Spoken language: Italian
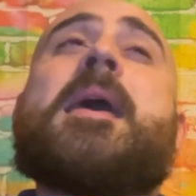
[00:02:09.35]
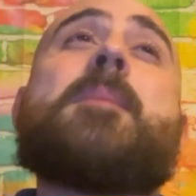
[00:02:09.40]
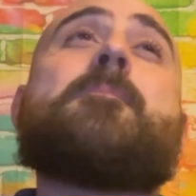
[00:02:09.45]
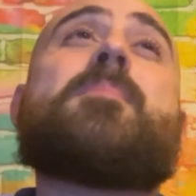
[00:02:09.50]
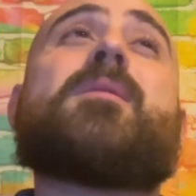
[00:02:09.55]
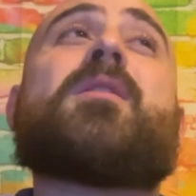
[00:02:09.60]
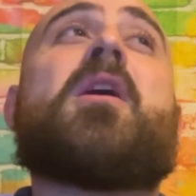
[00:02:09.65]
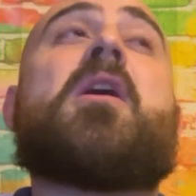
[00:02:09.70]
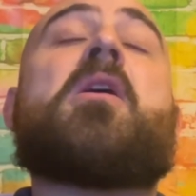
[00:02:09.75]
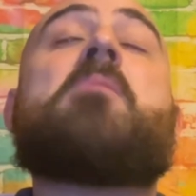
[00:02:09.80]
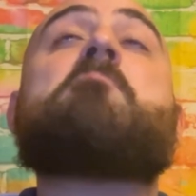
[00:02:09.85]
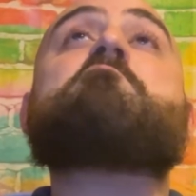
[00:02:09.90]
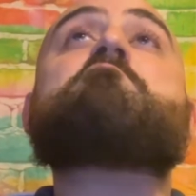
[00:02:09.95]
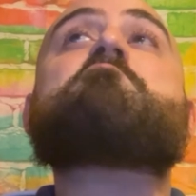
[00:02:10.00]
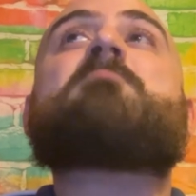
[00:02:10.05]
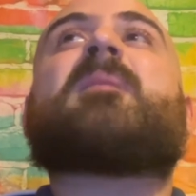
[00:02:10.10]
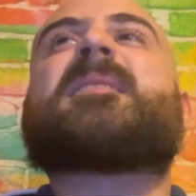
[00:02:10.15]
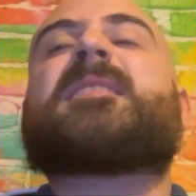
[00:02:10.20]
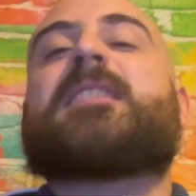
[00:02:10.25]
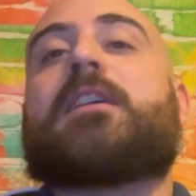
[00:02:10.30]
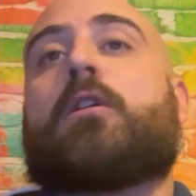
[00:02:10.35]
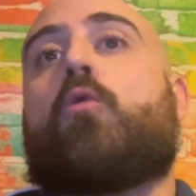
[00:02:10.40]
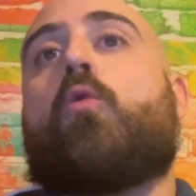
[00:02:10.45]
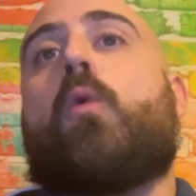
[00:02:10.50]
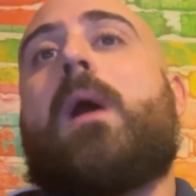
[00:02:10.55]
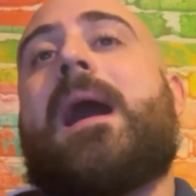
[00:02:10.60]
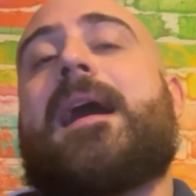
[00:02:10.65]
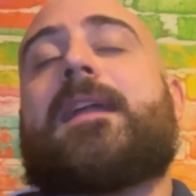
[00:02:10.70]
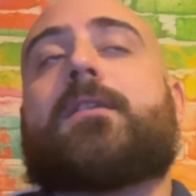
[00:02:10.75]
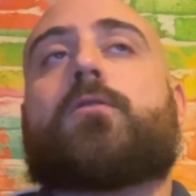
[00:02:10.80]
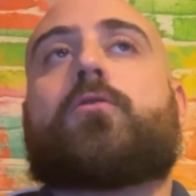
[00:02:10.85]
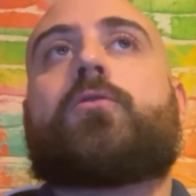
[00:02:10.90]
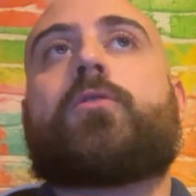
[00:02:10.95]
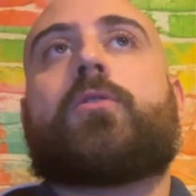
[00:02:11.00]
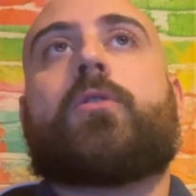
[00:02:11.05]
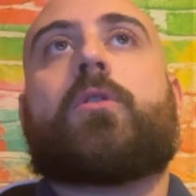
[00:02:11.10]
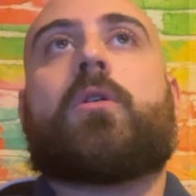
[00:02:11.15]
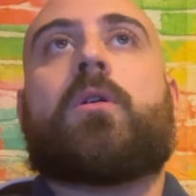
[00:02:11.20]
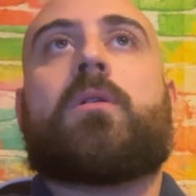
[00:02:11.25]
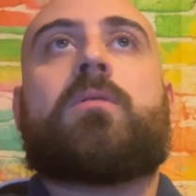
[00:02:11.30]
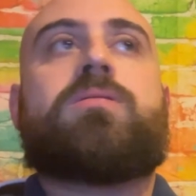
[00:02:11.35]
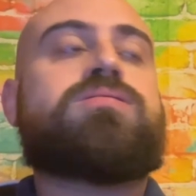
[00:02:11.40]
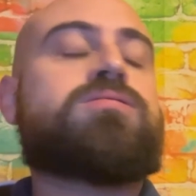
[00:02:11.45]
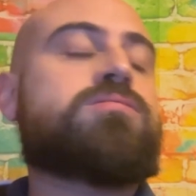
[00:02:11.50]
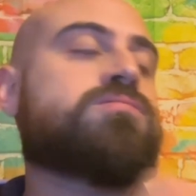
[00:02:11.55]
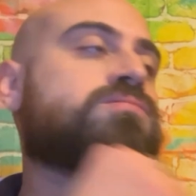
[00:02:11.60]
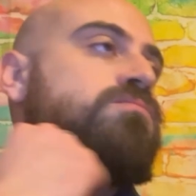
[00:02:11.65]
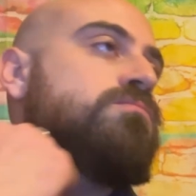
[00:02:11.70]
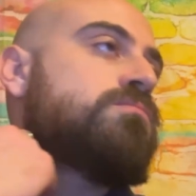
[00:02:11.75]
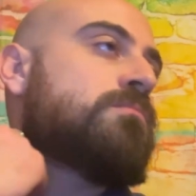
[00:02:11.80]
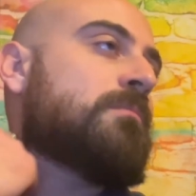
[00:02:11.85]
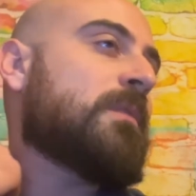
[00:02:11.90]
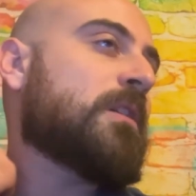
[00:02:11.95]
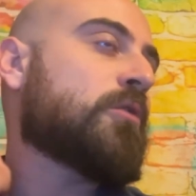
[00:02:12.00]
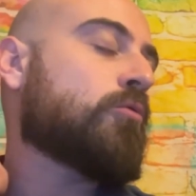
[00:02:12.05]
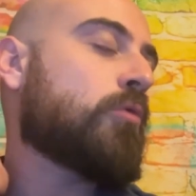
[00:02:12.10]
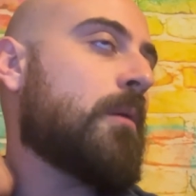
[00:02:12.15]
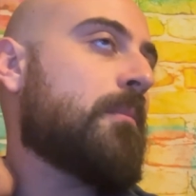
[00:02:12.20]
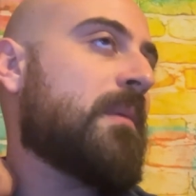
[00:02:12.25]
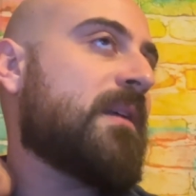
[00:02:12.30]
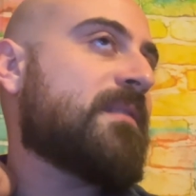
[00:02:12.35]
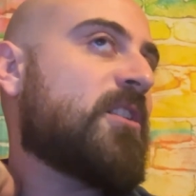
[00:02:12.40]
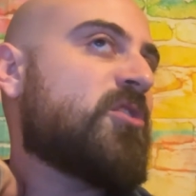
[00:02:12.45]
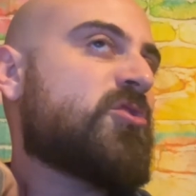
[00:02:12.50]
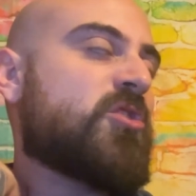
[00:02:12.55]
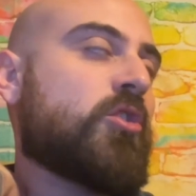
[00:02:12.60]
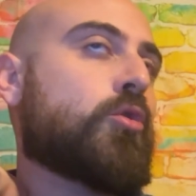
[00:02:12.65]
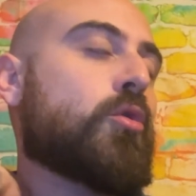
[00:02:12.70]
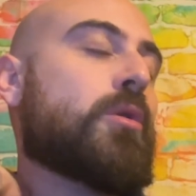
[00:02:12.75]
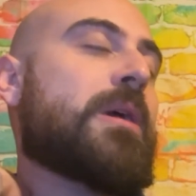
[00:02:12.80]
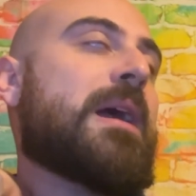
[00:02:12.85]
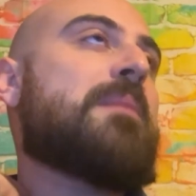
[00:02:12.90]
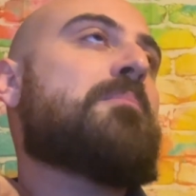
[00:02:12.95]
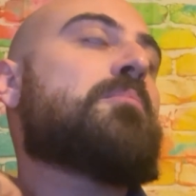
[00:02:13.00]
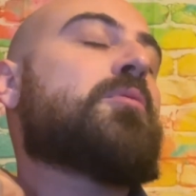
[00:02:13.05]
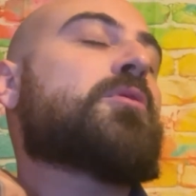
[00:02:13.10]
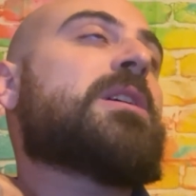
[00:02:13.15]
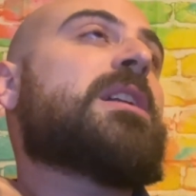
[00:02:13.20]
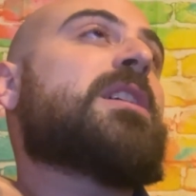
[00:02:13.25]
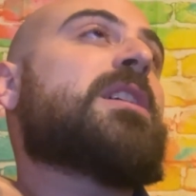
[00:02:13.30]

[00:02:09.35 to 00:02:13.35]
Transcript: Però se guardo attualmente il centrocampo della